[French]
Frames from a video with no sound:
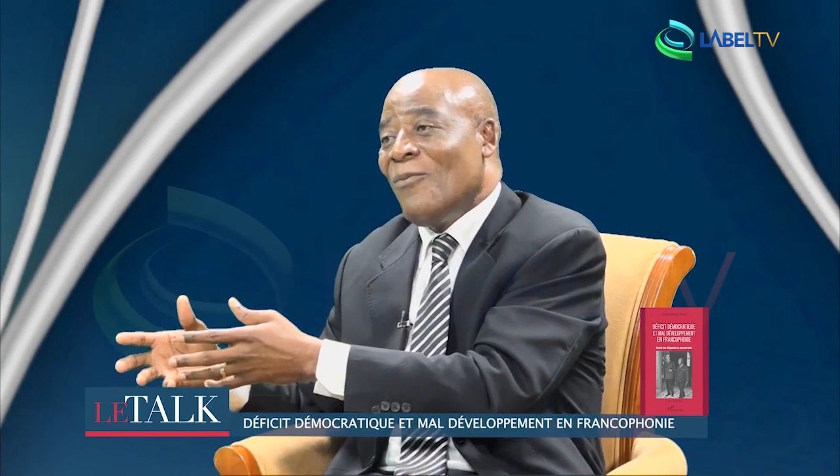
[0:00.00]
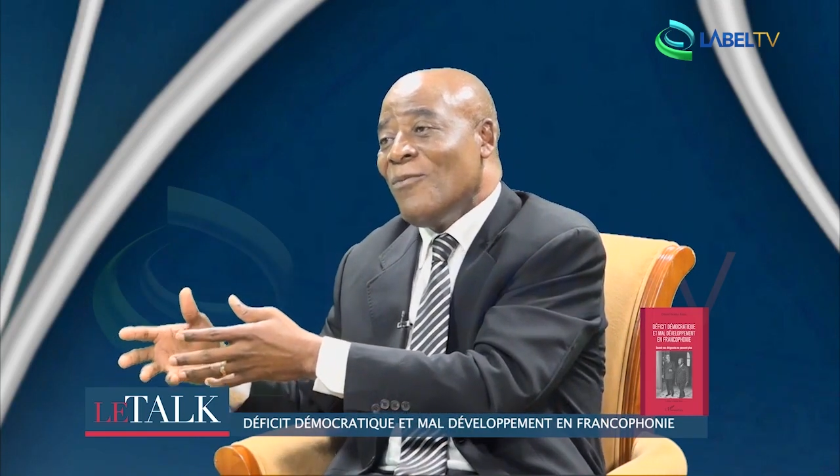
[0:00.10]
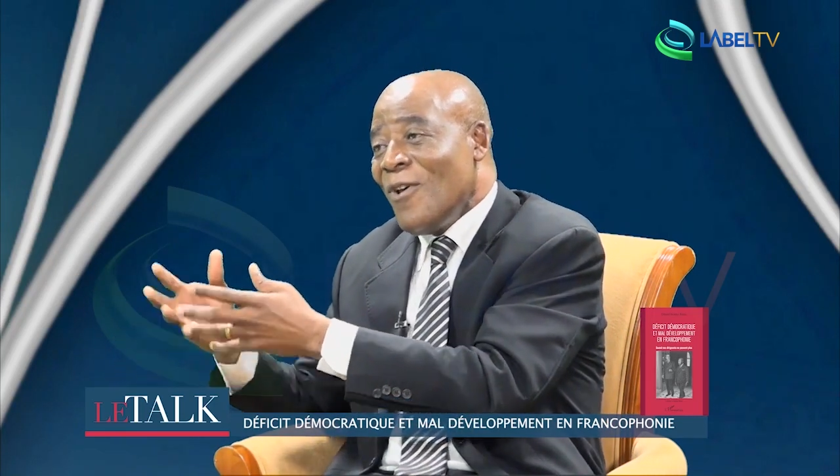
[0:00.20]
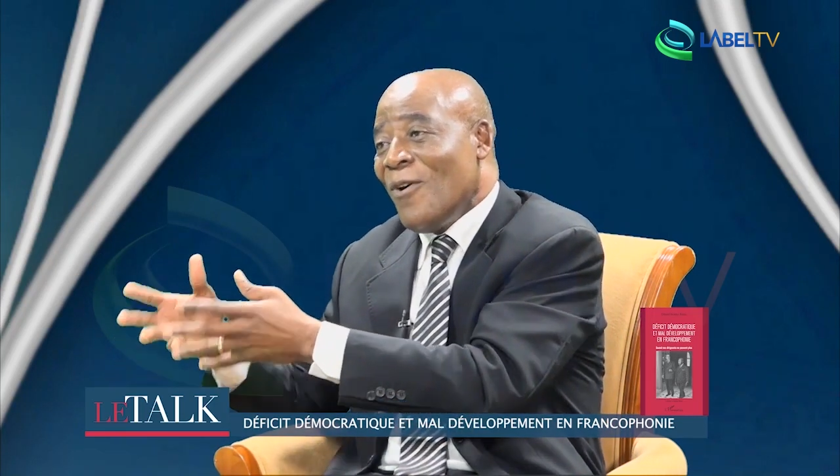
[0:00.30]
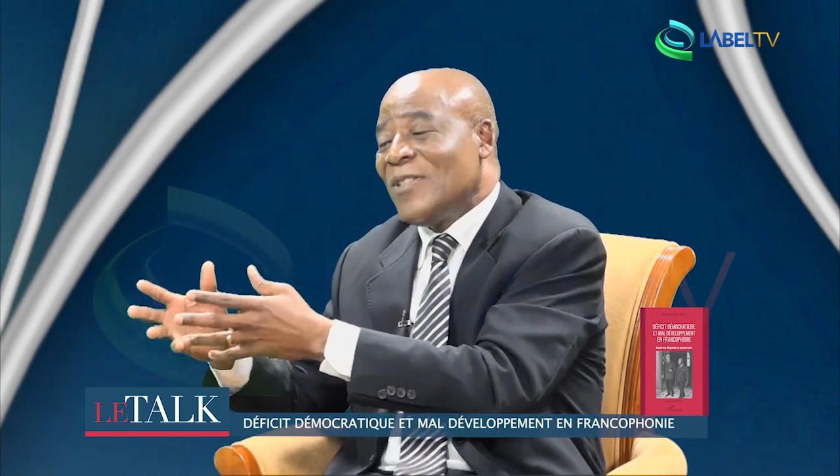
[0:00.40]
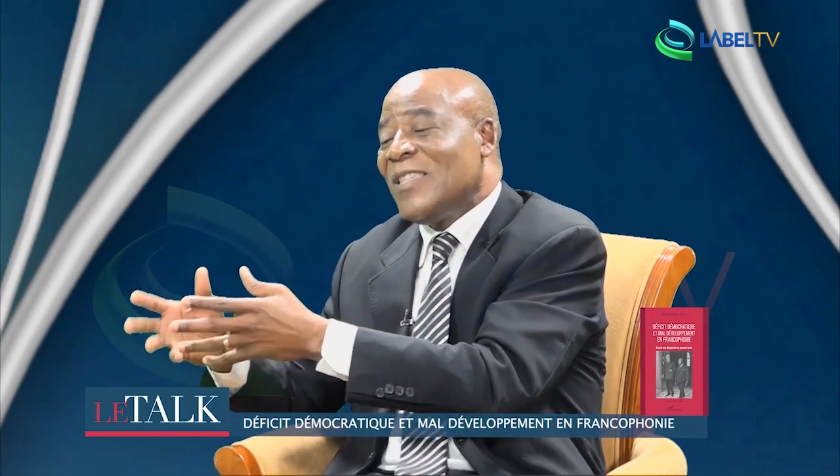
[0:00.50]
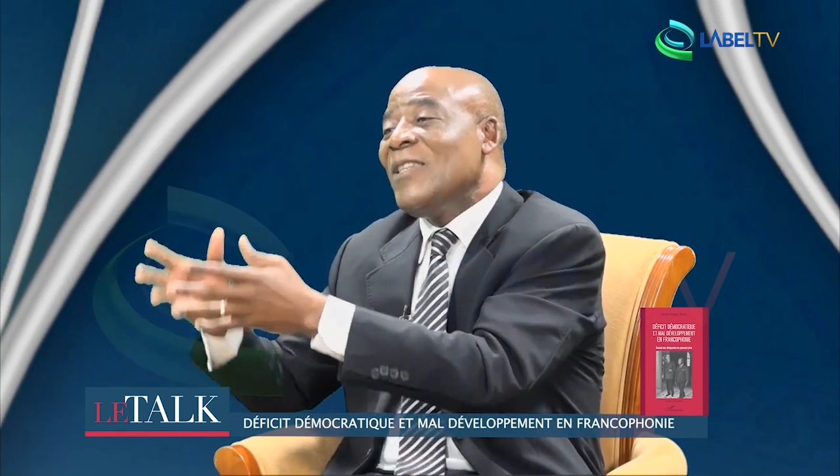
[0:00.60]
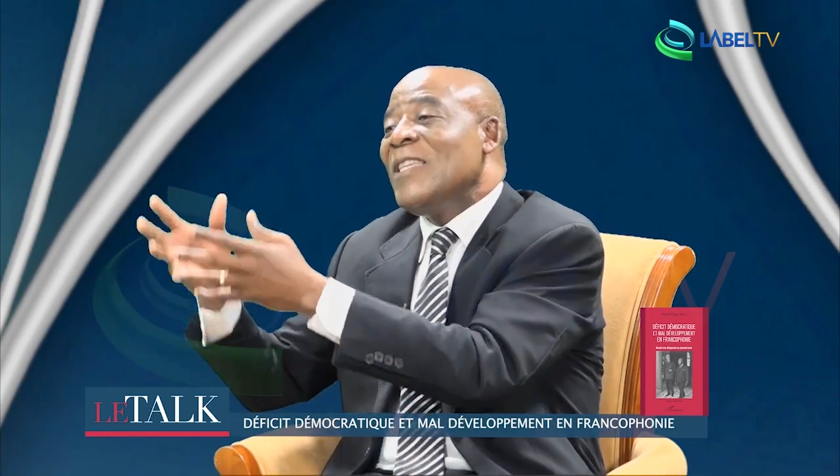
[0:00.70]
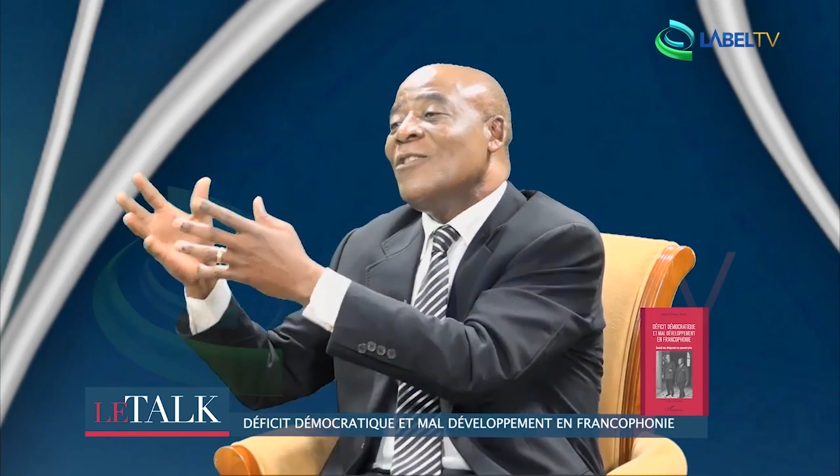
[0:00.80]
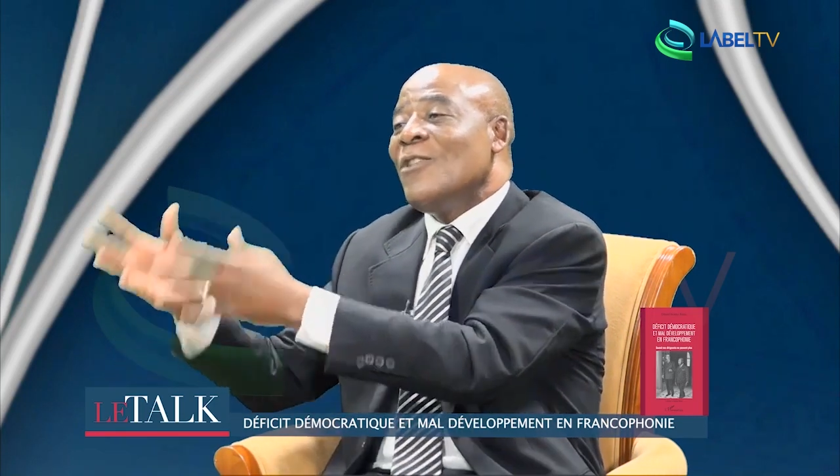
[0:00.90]
Ou non. S'ils
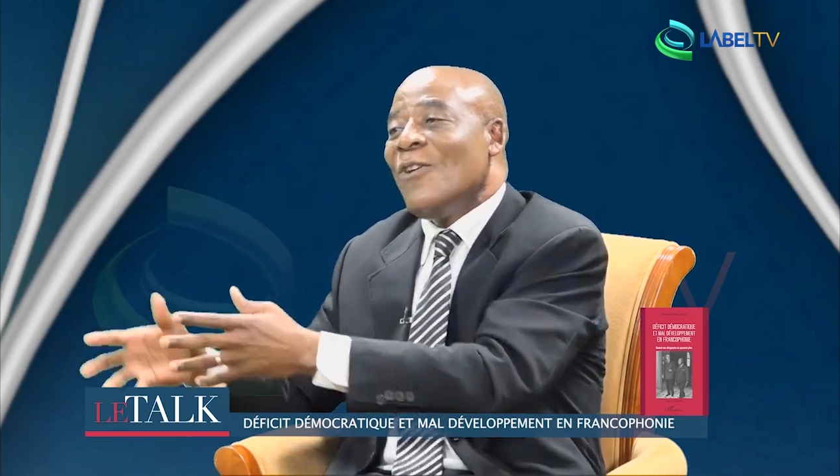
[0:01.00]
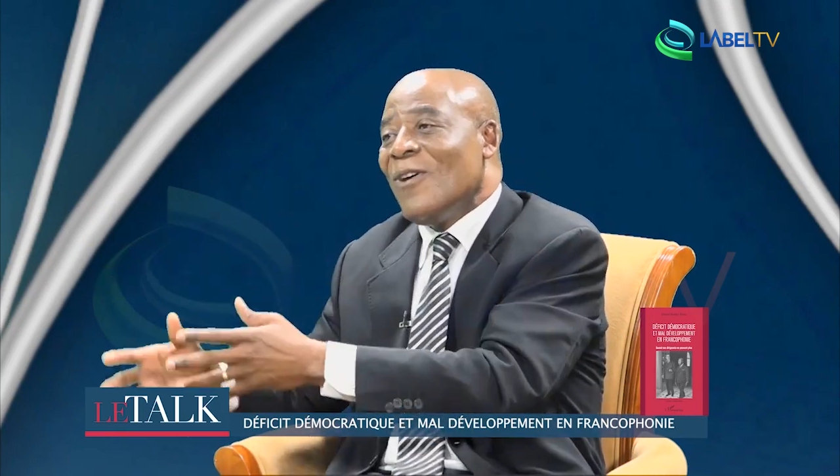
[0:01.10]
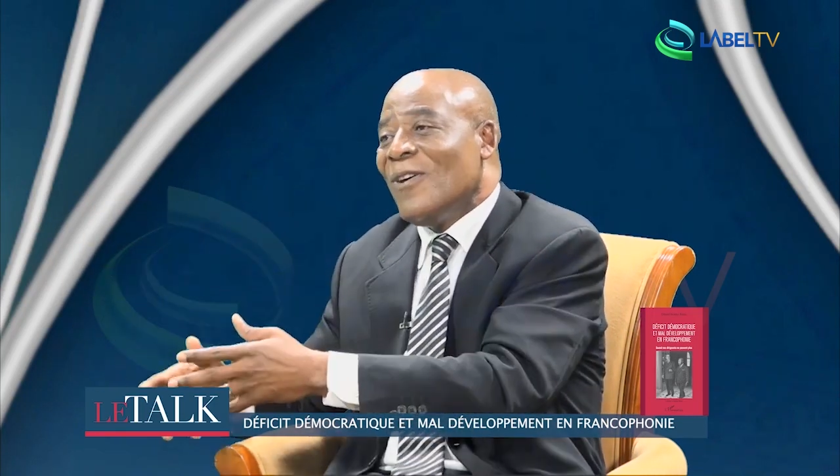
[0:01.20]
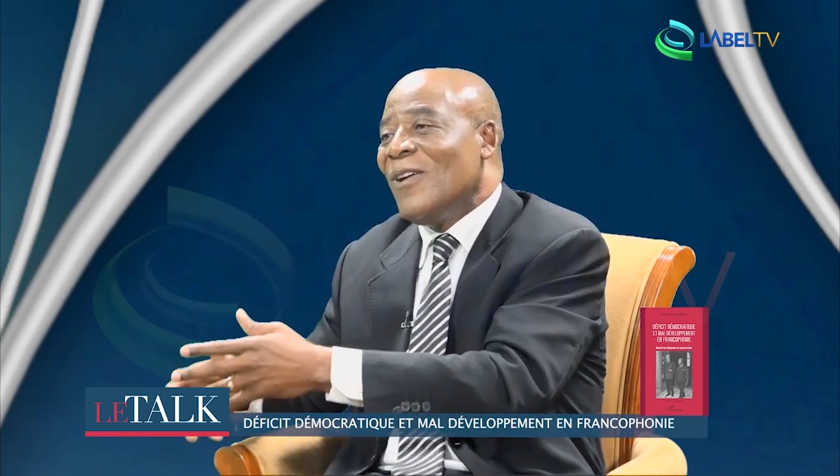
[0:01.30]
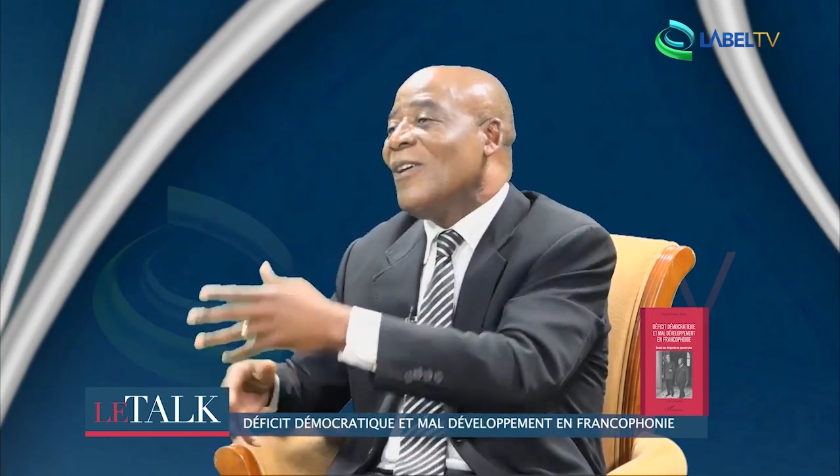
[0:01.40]
disent non,